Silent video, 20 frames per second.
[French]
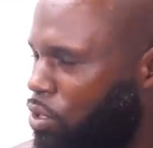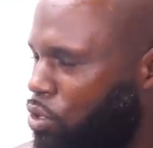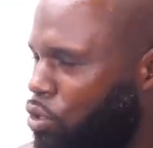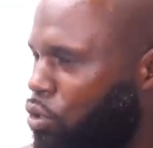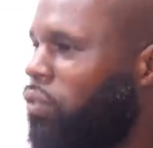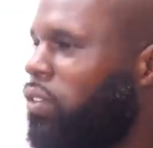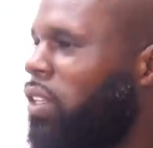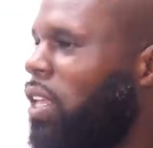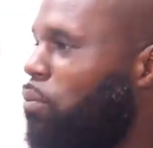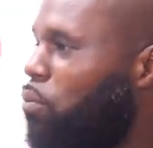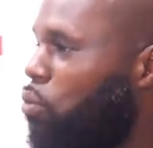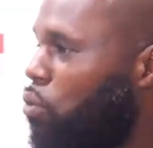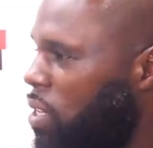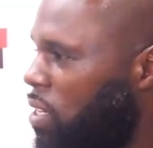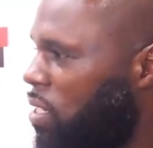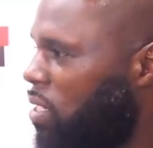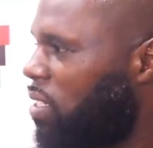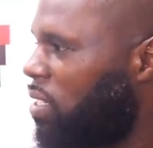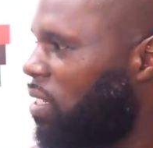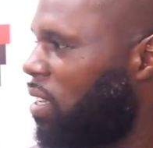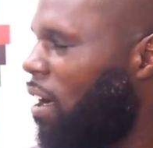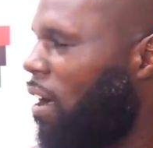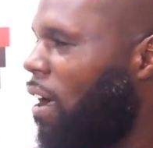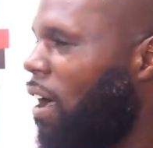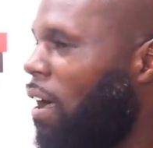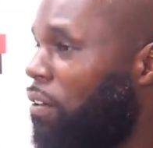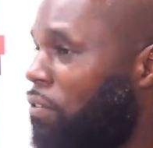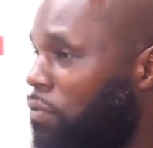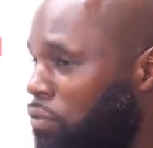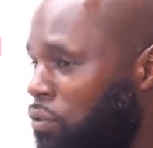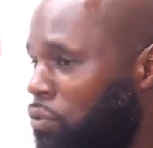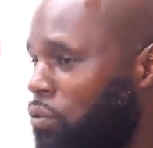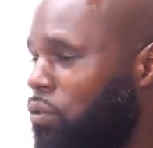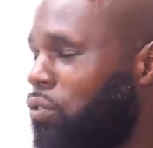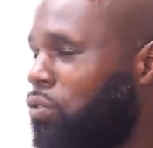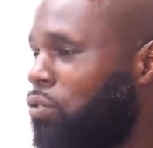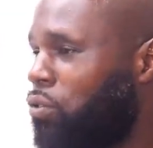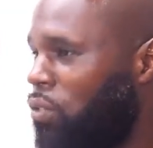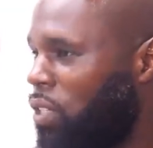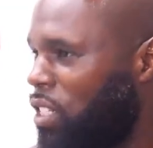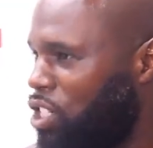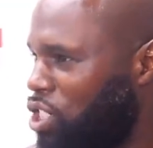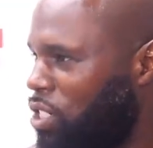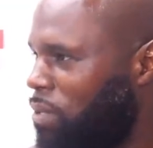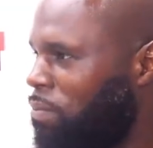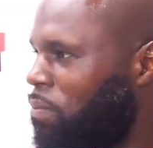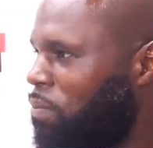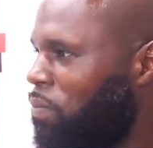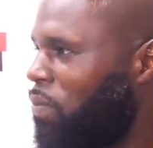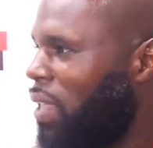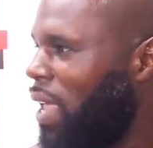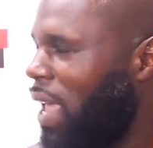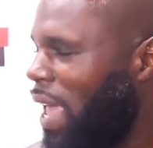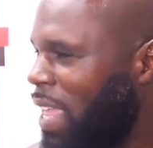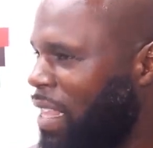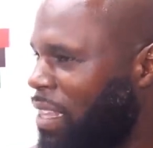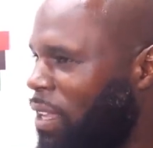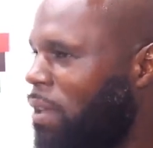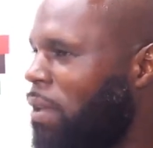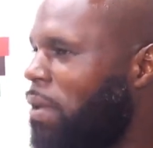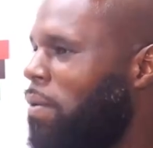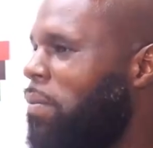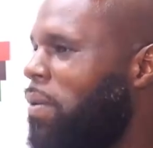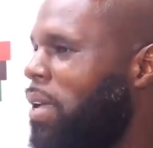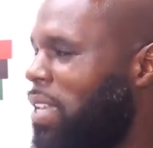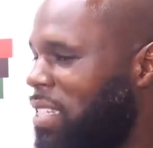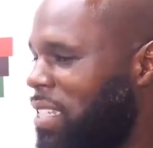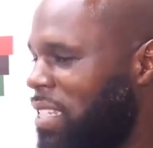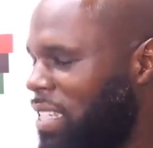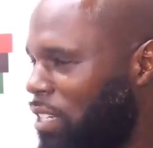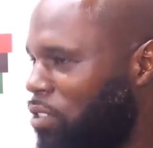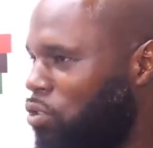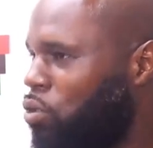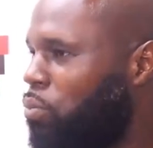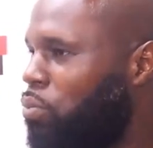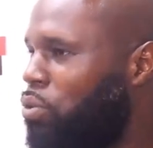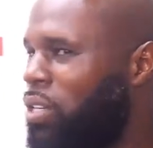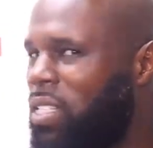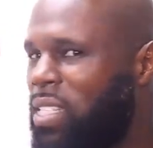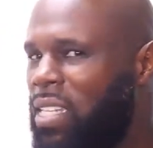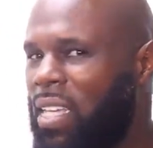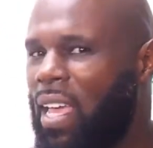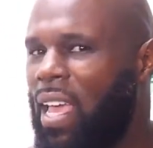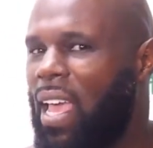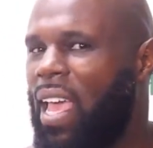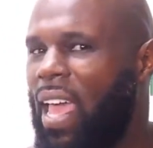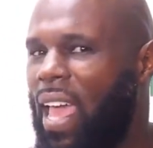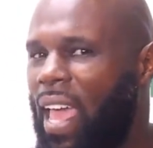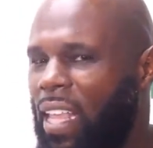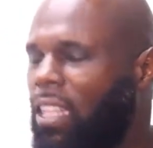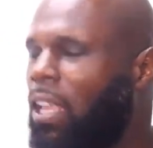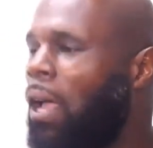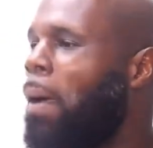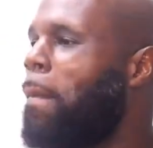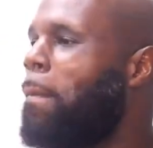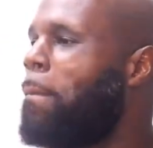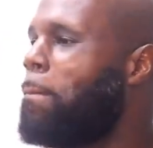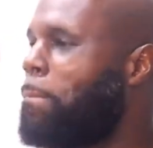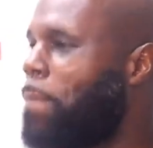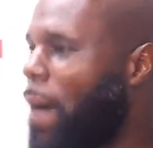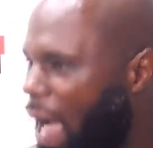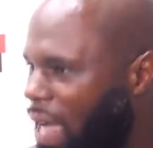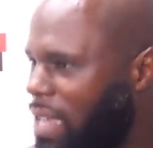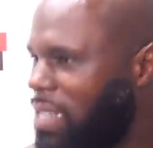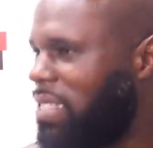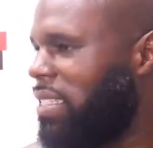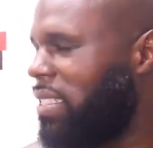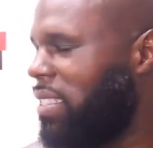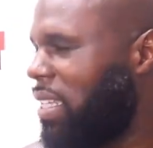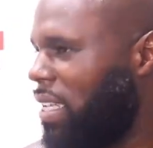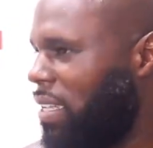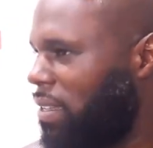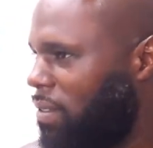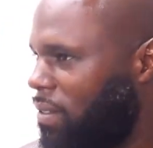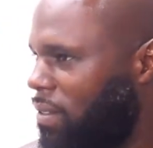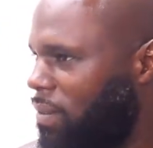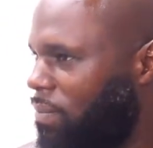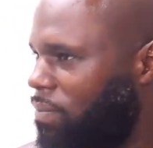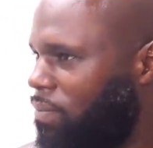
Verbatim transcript: Jovenel Moïse a vu son régime être et ses actions politiques être parasitées.